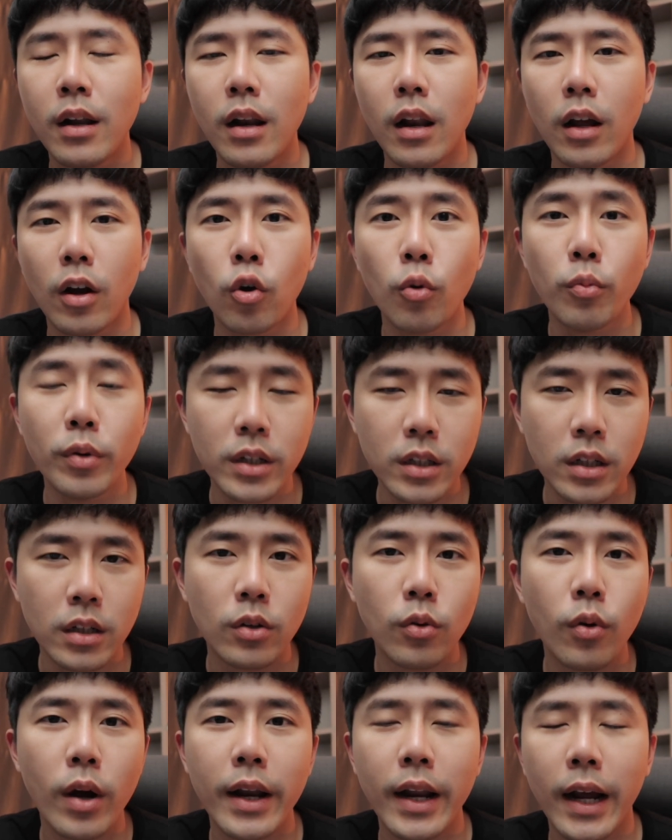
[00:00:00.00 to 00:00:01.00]
แล้วกลุ่มอื่
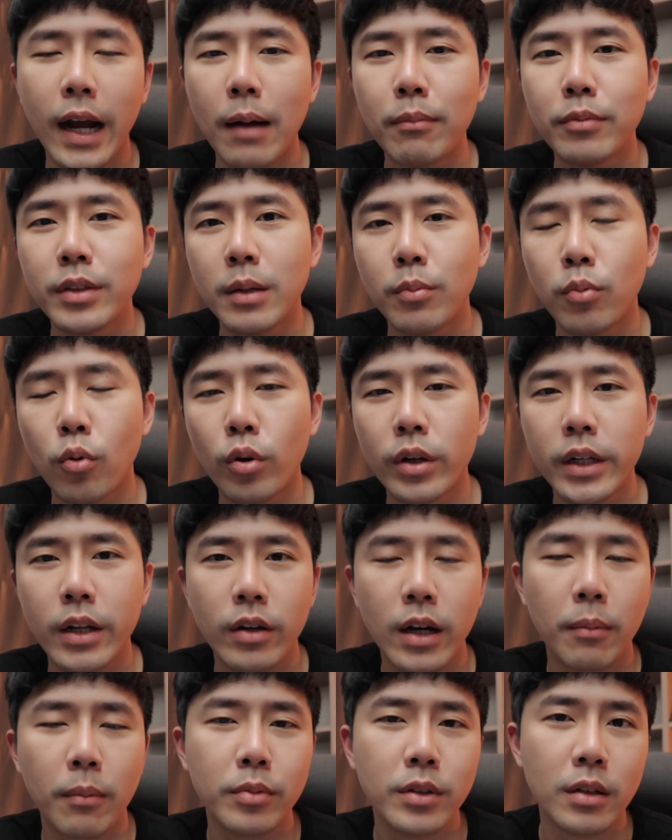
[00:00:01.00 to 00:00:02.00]
นๆด้วยนะครับที่พูดเกี่
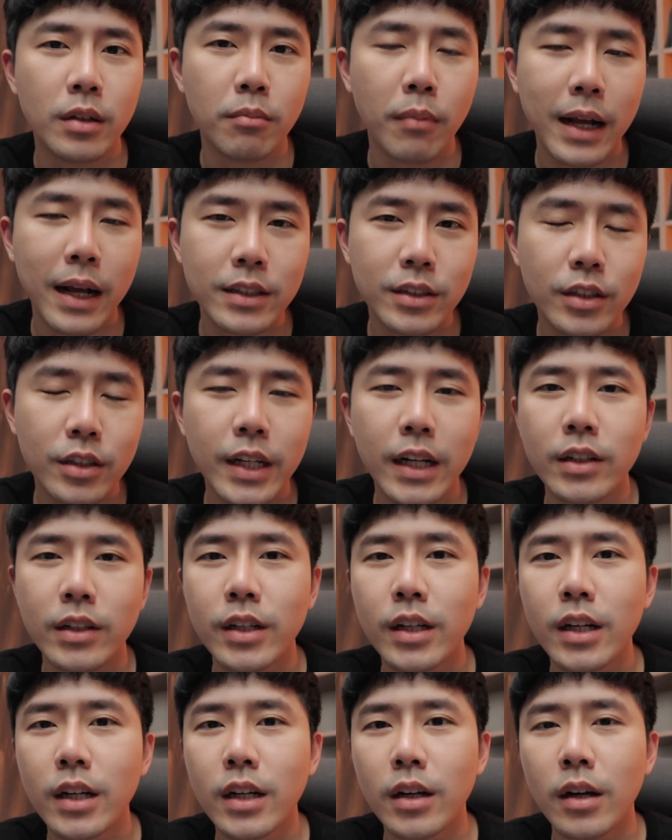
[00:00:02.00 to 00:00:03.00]
ยวกับถึง Master
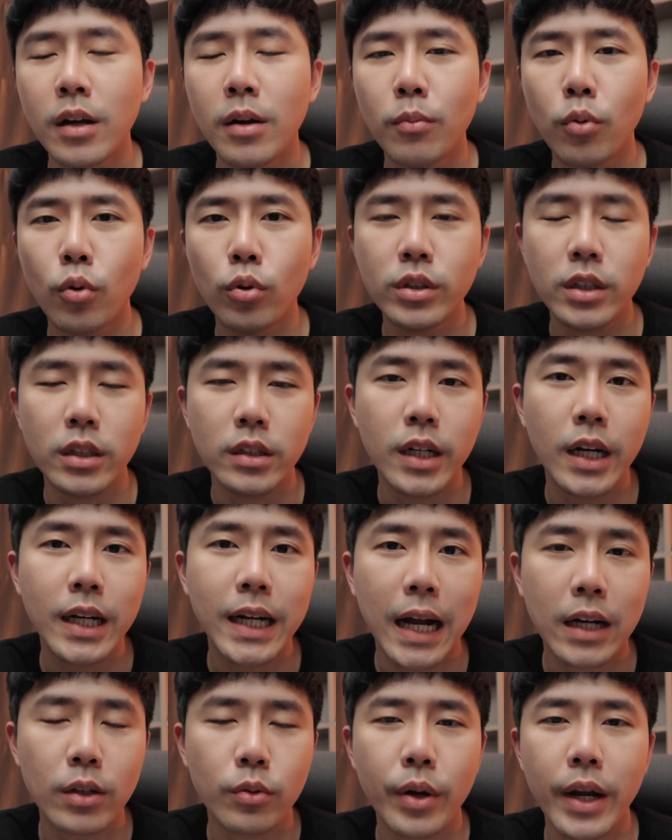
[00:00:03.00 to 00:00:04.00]
Trader พูดถึงเรื่อง
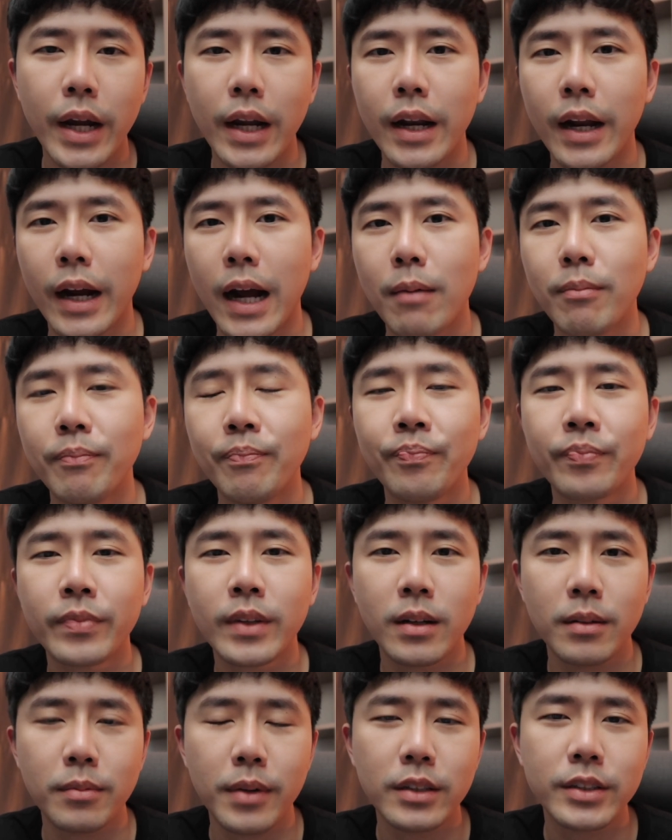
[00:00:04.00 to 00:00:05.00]
การเทรดนะครับ
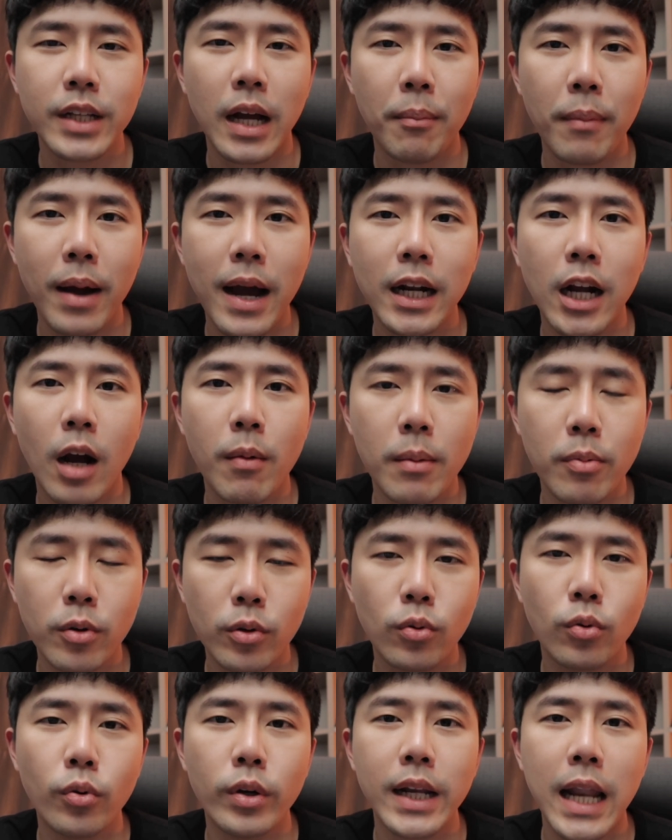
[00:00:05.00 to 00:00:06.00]
เพื่อนๆสามารถเข้ามาพูด
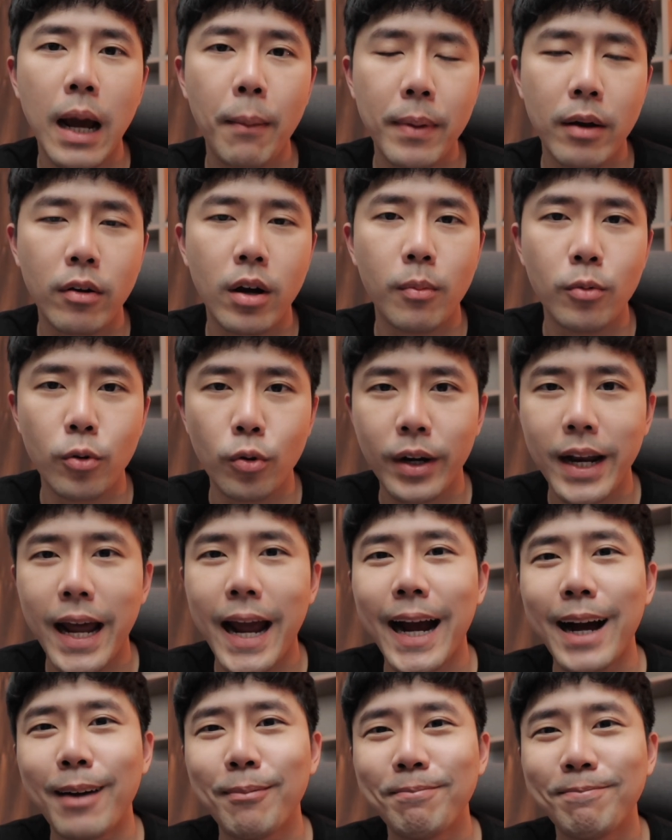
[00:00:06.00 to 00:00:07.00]
คุยและเปลี่ยนความรู้กันได้
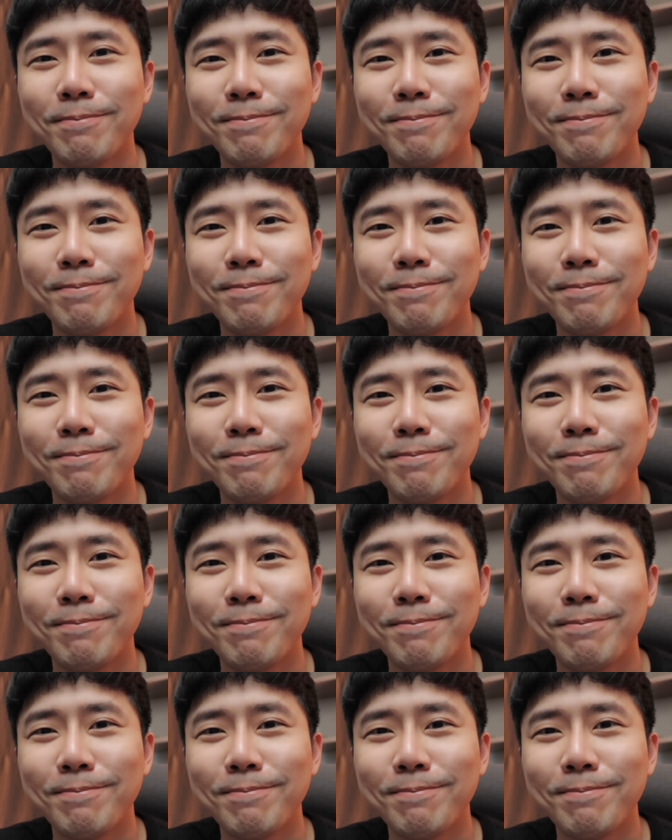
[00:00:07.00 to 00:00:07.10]
ครับ